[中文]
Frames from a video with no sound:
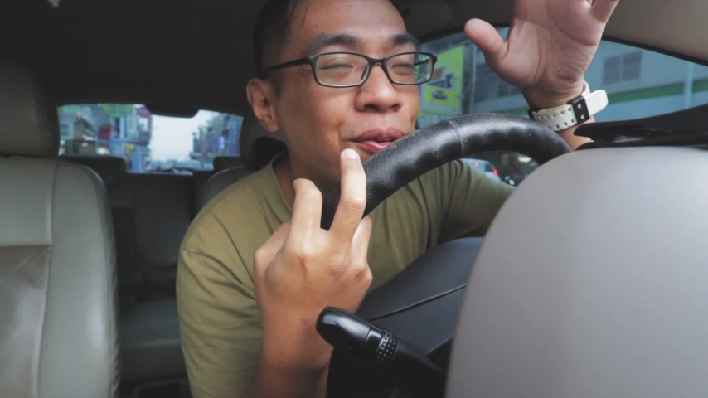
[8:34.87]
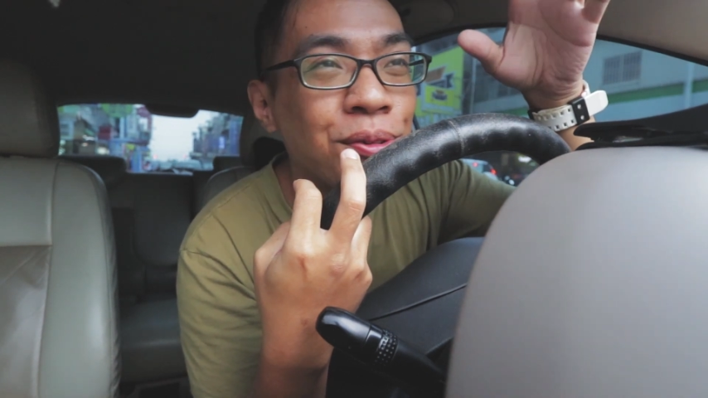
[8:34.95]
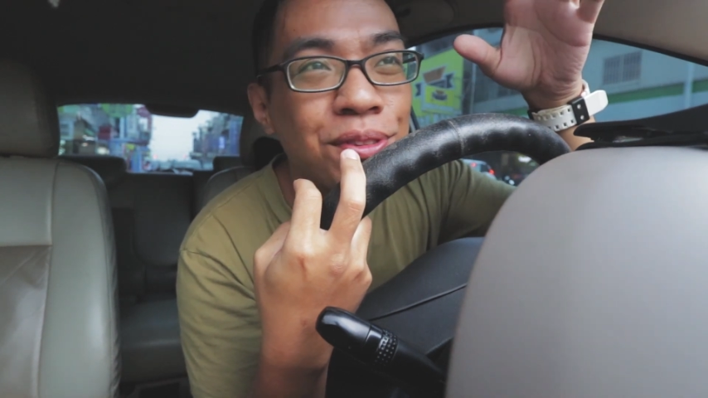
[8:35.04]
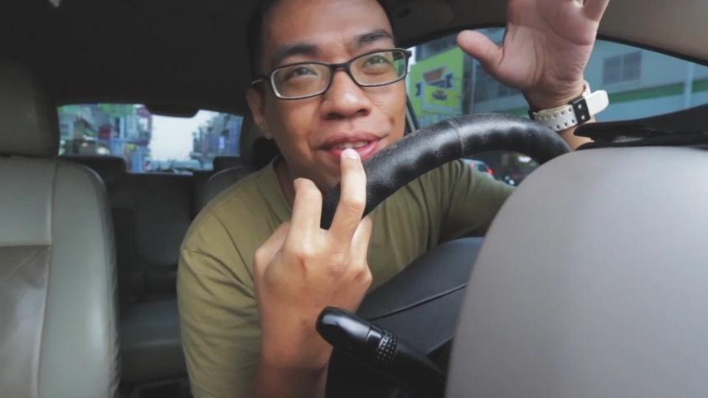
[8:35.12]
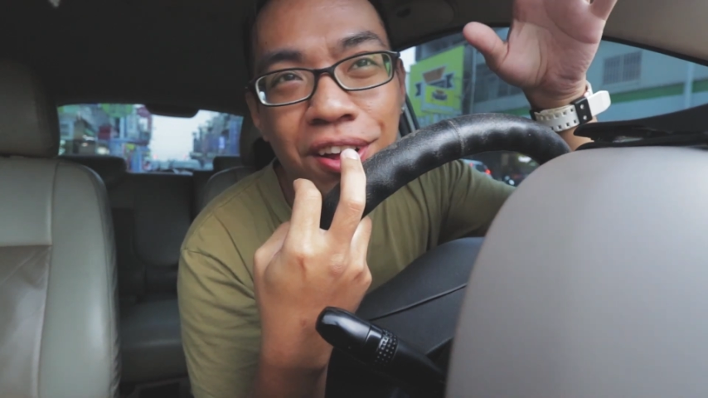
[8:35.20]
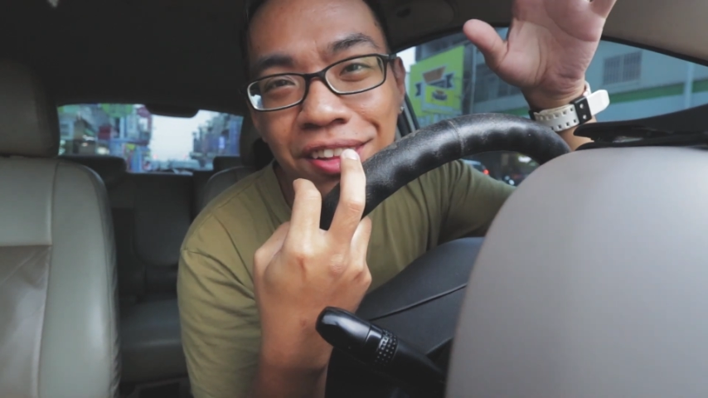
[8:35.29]
我
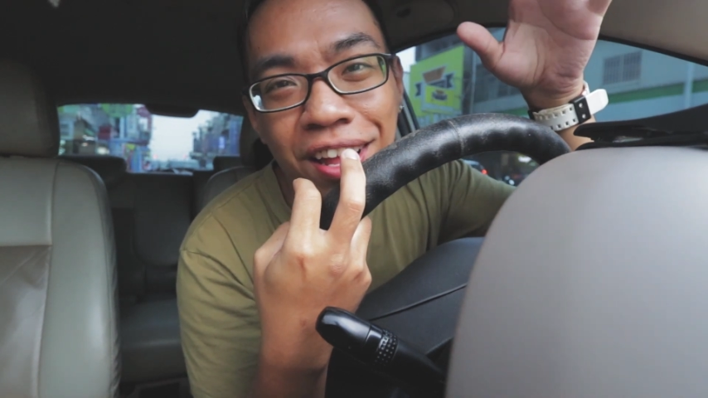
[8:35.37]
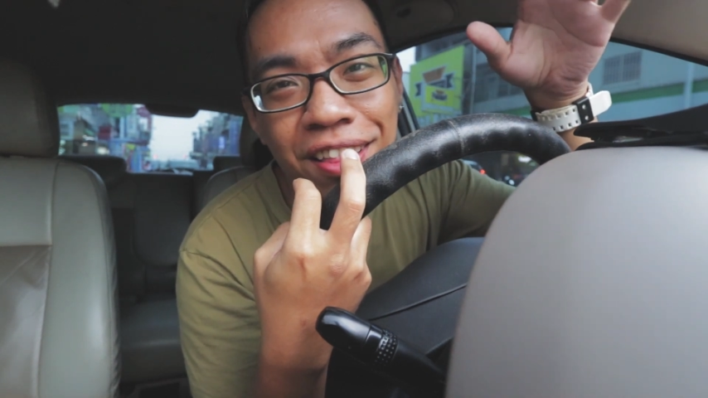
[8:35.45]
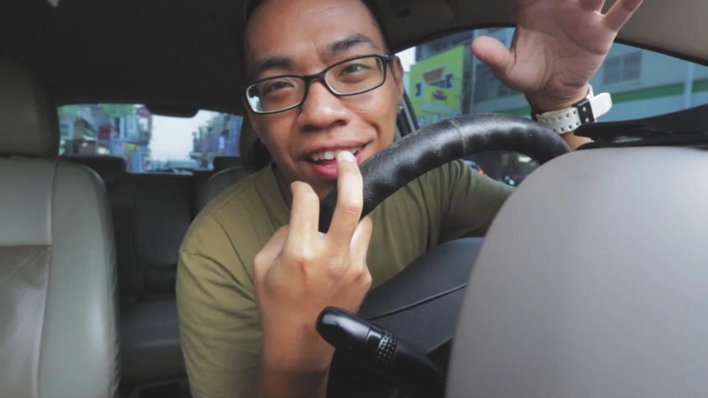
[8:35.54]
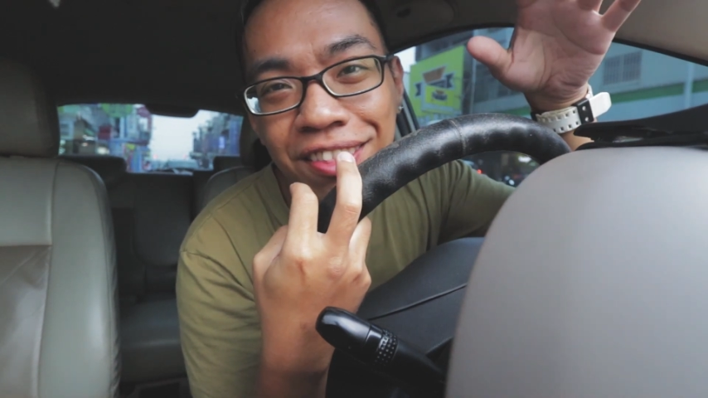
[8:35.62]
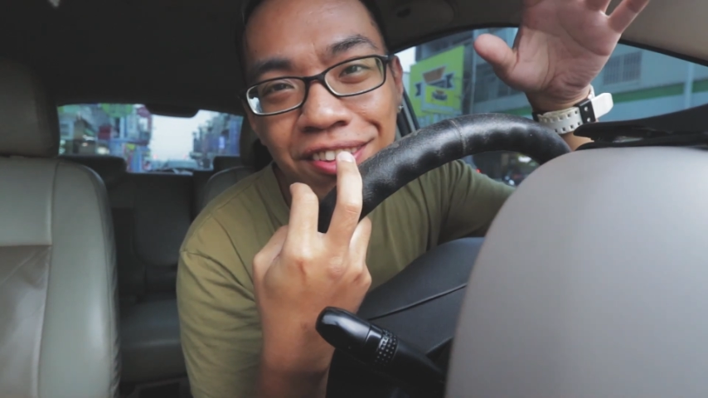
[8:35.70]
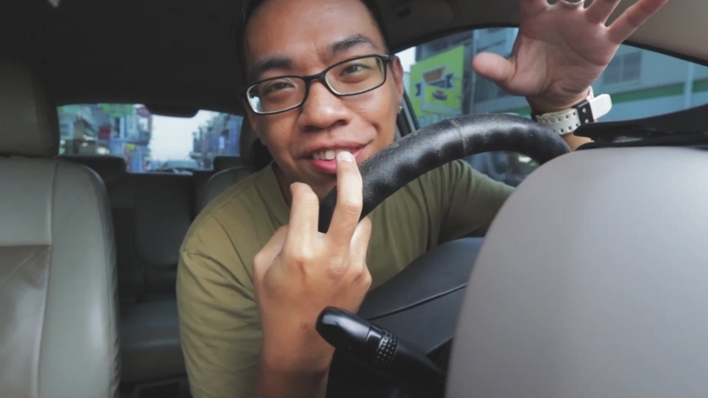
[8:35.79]
只知道丹
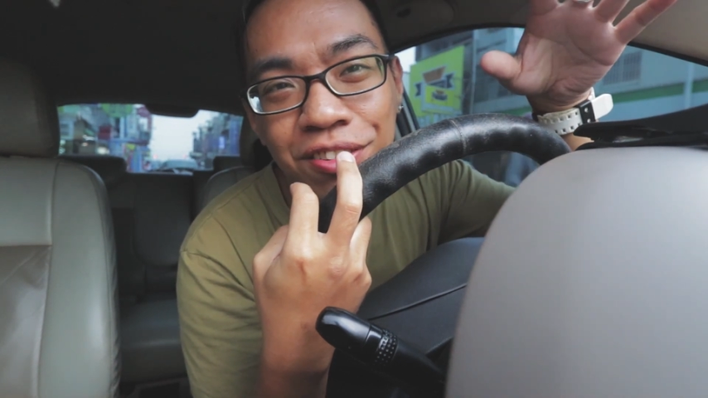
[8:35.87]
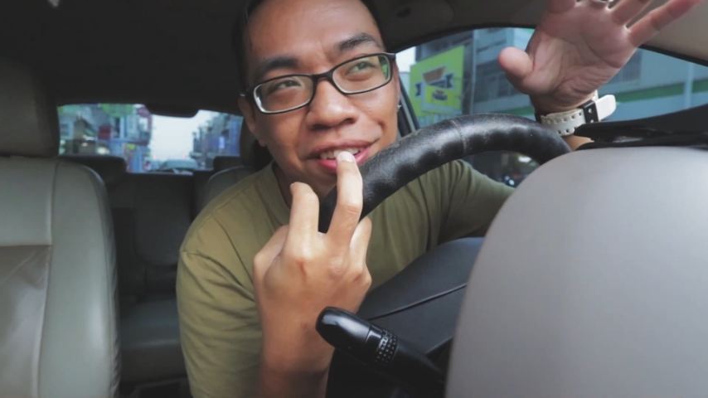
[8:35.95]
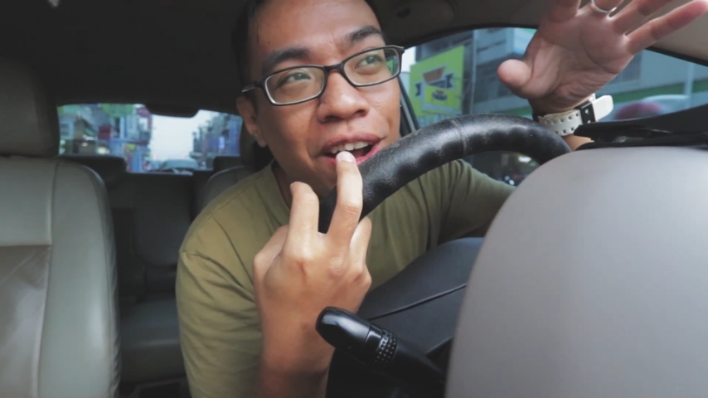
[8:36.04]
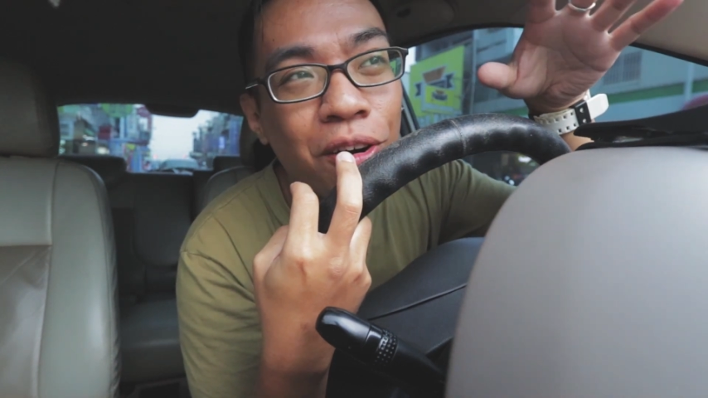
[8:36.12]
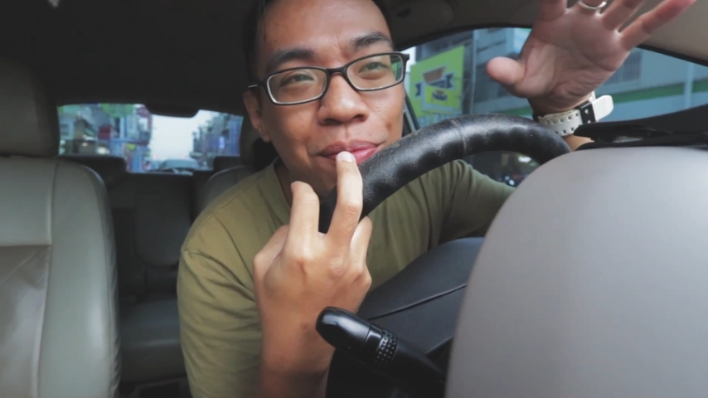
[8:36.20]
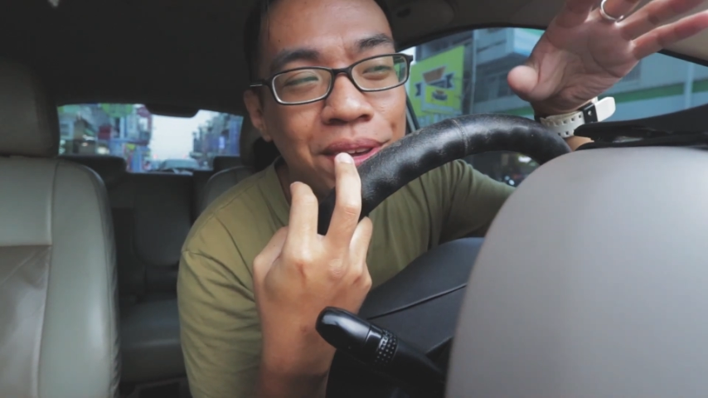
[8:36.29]
丹真的
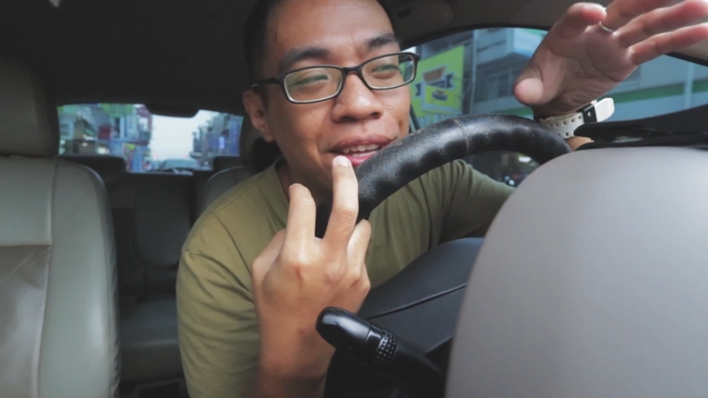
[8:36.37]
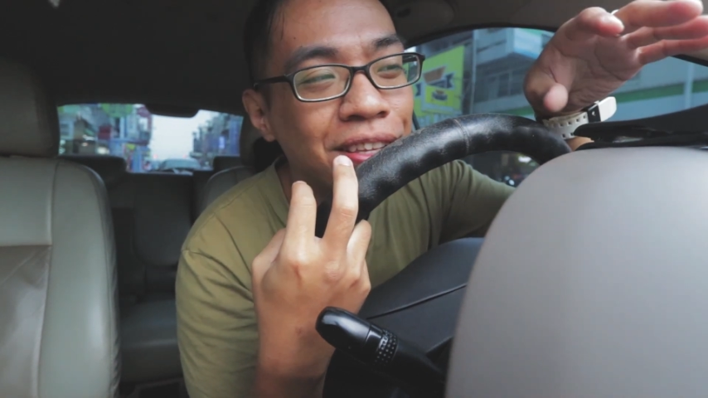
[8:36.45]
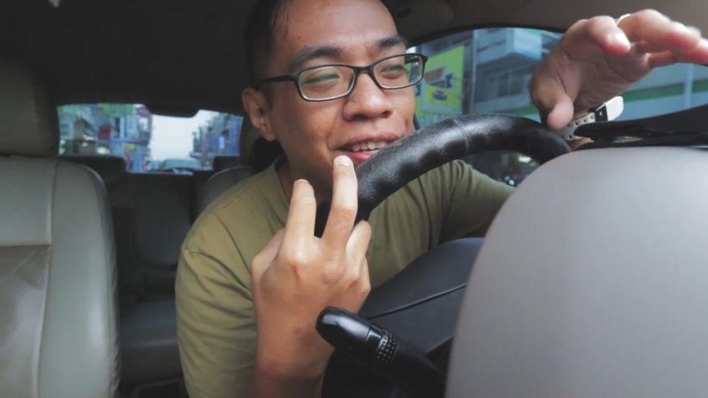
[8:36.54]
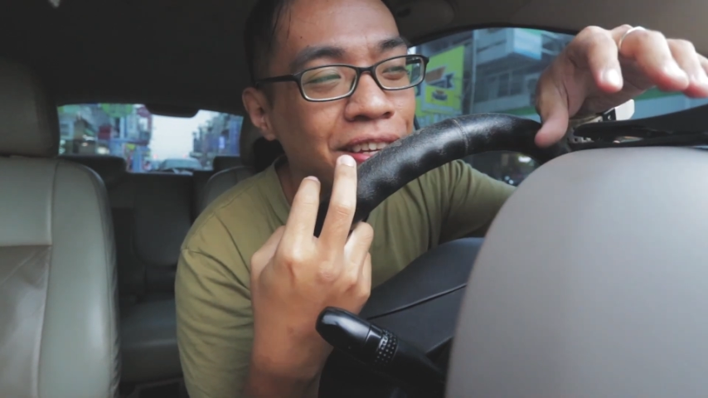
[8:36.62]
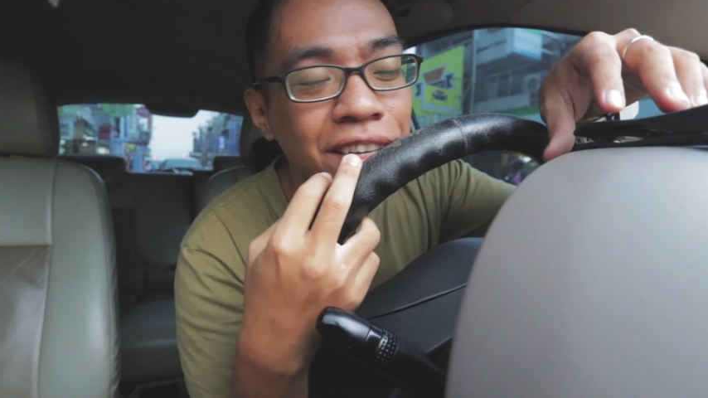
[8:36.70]
是好便宜，